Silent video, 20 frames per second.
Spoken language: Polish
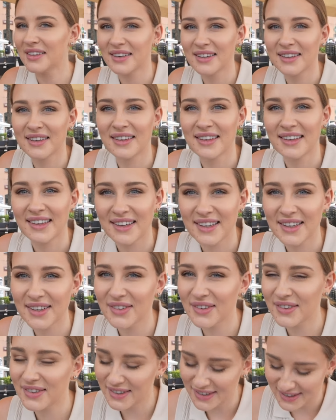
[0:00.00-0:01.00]
Nie?
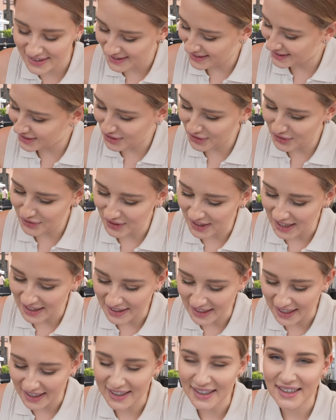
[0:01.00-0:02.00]
Pływały przed chwilą, może to te
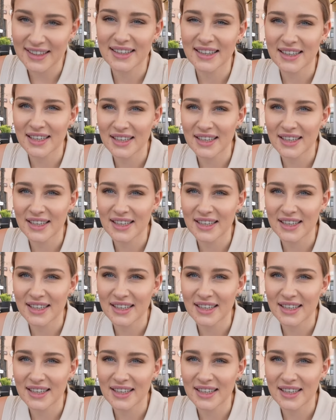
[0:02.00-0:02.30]
same.